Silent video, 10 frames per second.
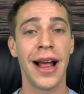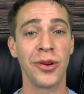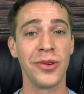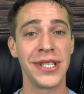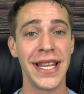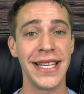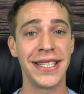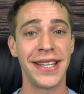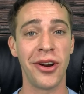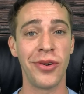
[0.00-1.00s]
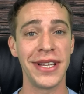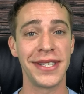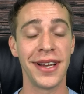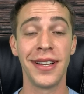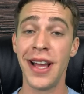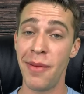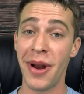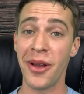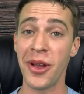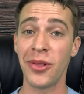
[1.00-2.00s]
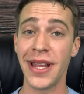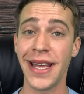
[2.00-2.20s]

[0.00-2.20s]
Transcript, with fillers: Algunos le dicen terrorista, pero yo le